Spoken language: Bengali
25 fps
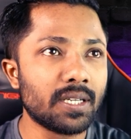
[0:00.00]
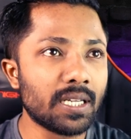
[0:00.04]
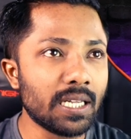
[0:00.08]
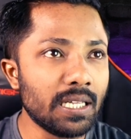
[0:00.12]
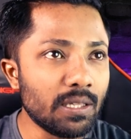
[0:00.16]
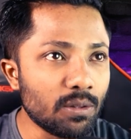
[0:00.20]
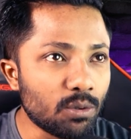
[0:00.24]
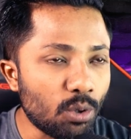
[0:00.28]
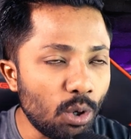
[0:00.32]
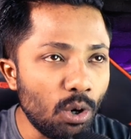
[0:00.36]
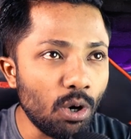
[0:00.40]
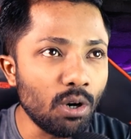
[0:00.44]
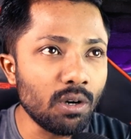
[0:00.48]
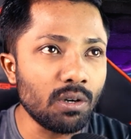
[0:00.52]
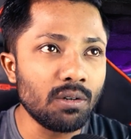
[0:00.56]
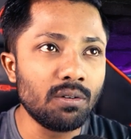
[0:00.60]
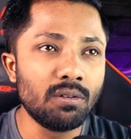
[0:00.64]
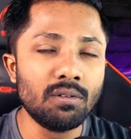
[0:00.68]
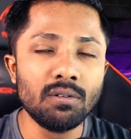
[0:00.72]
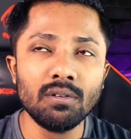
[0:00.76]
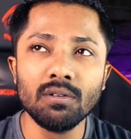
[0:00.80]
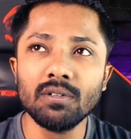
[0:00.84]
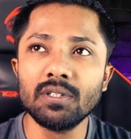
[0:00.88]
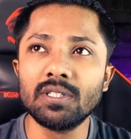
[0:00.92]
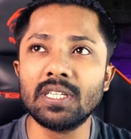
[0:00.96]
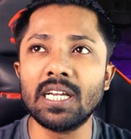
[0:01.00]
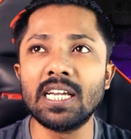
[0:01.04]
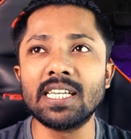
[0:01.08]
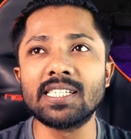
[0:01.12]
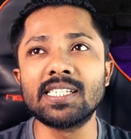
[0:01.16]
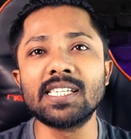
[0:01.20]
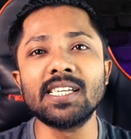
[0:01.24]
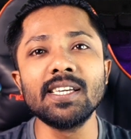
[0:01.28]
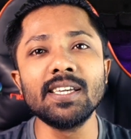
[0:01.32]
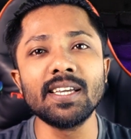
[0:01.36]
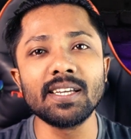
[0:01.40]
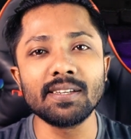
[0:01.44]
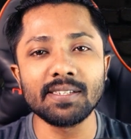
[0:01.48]
কিন্তু শেষ
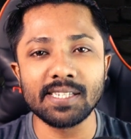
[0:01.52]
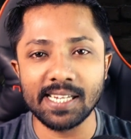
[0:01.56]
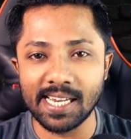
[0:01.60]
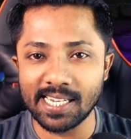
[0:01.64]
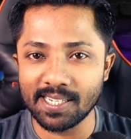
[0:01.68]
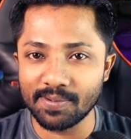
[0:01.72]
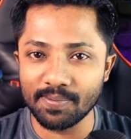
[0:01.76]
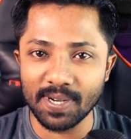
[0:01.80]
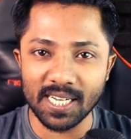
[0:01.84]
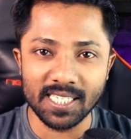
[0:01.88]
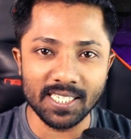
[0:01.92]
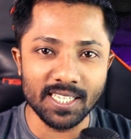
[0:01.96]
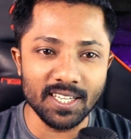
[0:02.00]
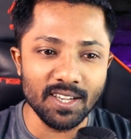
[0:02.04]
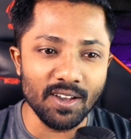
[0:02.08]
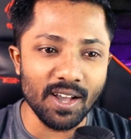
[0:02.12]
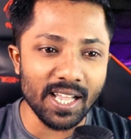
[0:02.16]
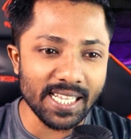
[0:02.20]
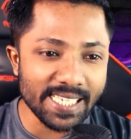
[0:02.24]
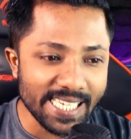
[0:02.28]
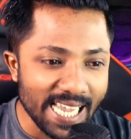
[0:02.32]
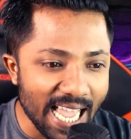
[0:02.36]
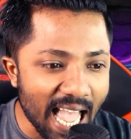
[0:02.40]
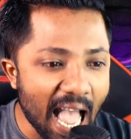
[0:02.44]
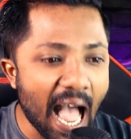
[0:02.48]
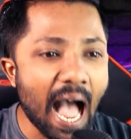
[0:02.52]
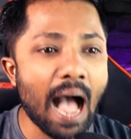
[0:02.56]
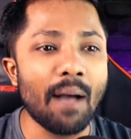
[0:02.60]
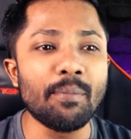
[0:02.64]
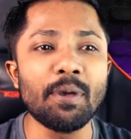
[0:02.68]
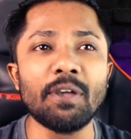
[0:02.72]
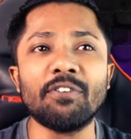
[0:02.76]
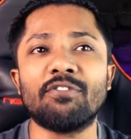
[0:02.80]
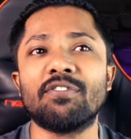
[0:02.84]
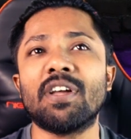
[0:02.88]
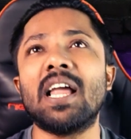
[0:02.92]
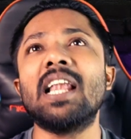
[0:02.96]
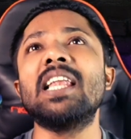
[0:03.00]
কি শেষ বেশ কী হয়েছে
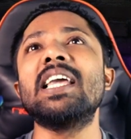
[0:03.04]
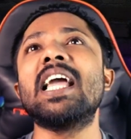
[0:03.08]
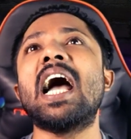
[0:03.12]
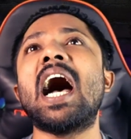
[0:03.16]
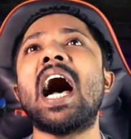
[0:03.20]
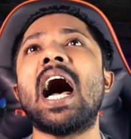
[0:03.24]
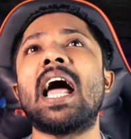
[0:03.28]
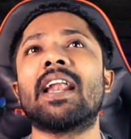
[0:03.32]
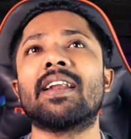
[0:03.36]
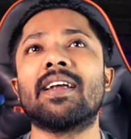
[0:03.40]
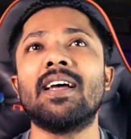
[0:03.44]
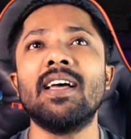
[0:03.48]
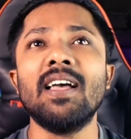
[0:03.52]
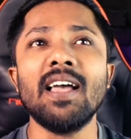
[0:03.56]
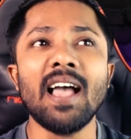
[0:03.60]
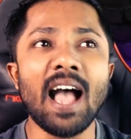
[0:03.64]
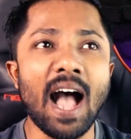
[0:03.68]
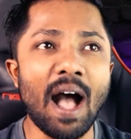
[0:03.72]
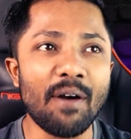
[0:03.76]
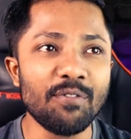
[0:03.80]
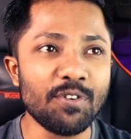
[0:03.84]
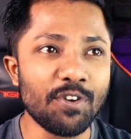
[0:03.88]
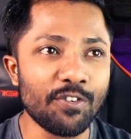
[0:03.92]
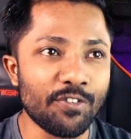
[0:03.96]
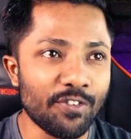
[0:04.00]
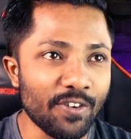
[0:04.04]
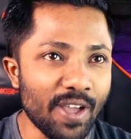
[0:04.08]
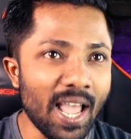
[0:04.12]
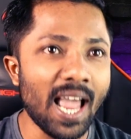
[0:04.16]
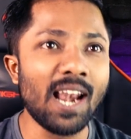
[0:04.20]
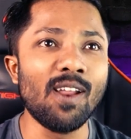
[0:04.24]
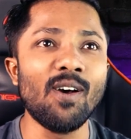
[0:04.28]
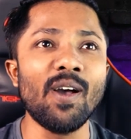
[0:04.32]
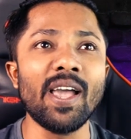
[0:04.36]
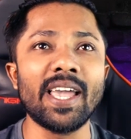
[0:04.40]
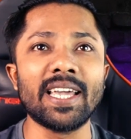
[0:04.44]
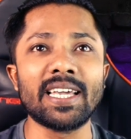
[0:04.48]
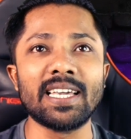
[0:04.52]
আমি ফেলিয়ার আমি ফেল
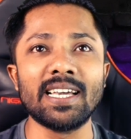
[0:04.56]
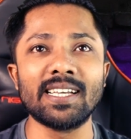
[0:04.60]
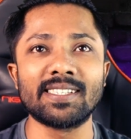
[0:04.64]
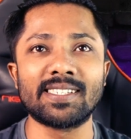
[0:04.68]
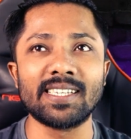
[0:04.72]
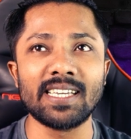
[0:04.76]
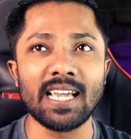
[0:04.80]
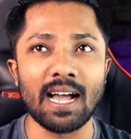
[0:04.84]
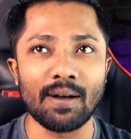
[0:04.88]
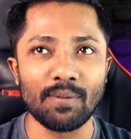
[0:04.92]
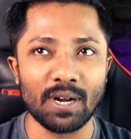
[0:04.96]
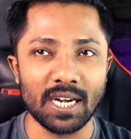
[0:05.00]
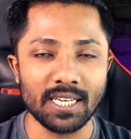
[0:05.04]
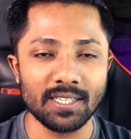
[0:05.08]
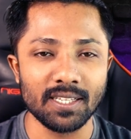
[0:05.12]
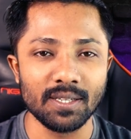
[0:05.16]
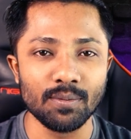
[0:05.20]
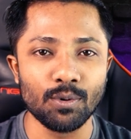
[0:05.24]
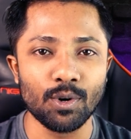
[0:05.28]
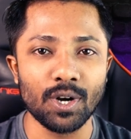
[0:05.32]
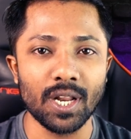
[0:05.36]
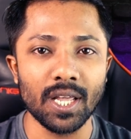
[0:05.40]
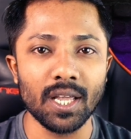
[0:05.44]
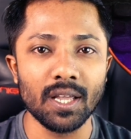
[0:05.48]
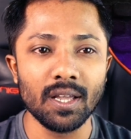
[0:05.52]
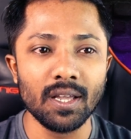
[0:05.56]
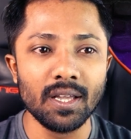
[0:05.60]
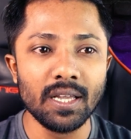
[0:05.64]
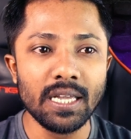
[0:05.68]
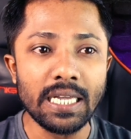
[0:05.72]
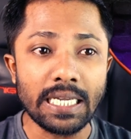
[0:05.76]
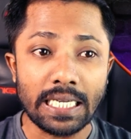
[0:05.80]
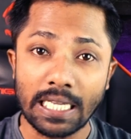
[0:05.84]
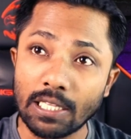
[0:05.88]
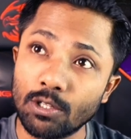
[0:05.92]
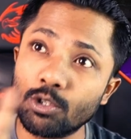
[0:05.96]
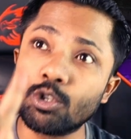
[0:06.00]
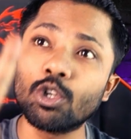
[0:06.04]
হয়ে গিয়েছি আমার জীবনে
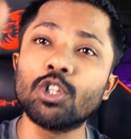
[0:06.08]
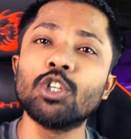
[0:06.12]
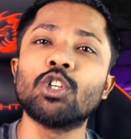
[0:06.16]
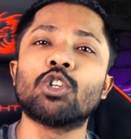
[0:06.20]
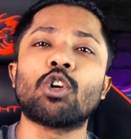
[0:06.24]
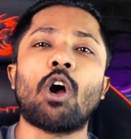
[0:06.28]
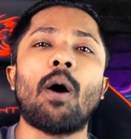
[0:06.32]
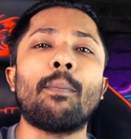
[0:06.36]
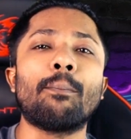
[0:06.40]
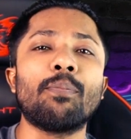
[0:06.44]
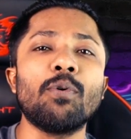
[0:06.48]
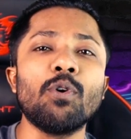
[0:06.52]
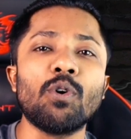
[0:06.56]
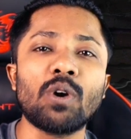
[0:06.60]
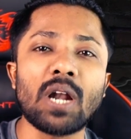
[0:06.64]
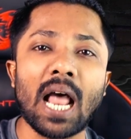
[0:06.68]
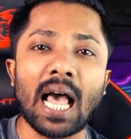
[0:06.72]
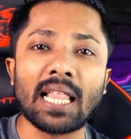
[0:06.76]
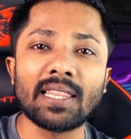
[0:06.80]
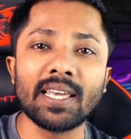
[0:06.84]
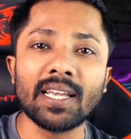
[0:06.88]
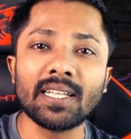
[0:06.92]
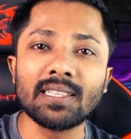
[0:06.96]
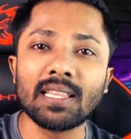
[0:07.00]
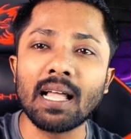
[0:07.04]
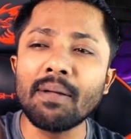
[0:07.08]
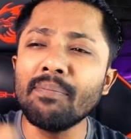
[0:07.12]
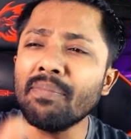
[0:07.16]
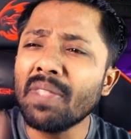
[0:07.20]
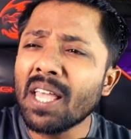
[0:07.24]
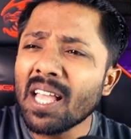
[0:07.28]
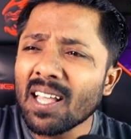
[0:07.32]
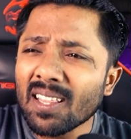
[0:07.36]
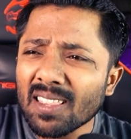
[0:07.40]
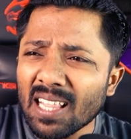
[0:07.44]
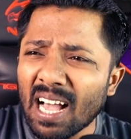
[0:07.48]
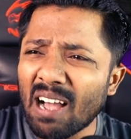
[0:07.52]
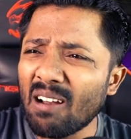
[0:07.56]
কিন্তু যদি স্বপ্ন না দেখতাম
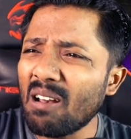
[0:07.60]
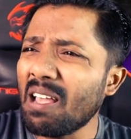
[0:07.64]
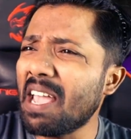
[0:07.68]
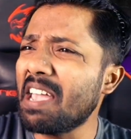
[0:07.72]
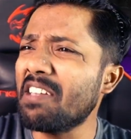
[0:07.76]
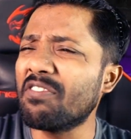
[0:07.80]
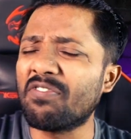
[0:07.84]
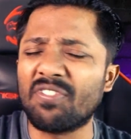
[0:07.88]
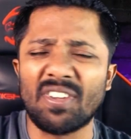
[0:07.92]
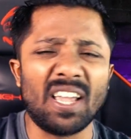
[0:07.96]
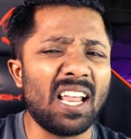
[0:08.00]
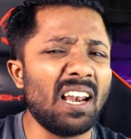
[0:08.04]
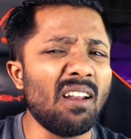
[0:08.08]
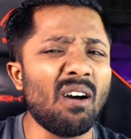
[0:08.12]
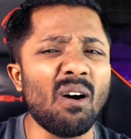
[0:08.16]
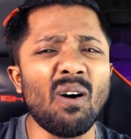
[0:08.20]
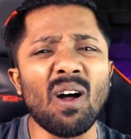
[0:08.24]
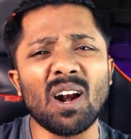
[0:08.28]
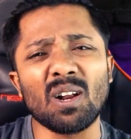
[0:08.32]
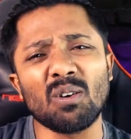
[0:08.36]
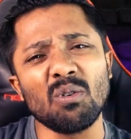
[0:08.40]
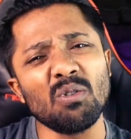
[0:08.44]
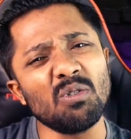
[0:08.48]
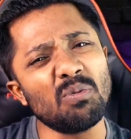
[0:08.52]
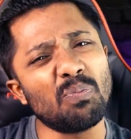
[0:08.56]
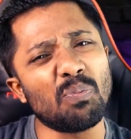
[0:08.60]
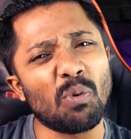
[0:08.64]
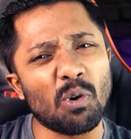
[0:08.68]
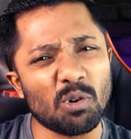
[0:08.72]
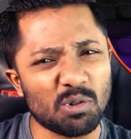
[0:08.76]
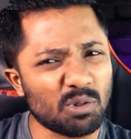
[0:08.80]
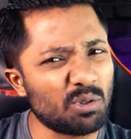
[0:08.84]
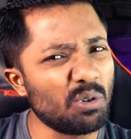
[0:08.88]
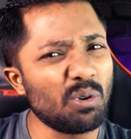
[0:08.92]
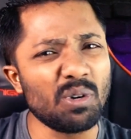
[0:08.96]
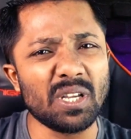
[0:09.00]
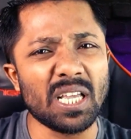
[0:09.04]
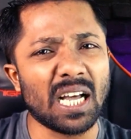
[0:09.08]
তাহলে এই ফেল হওয়ার কোনো
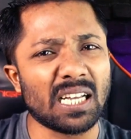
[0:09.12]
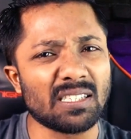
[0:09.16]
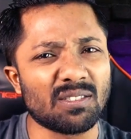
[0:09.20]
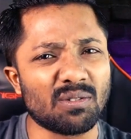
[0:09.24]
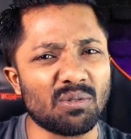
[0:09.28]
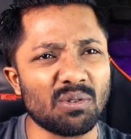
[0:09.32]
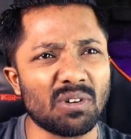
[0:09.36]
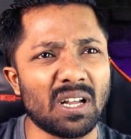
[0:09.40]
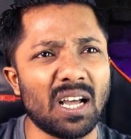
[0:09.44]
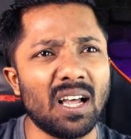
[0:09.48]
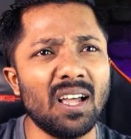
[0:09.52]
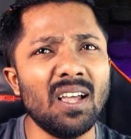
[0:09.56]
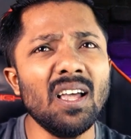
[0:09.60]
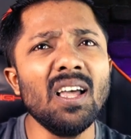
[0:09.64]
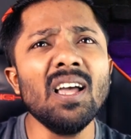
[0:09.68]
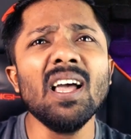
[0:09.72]
প্রশ্নই আসতো না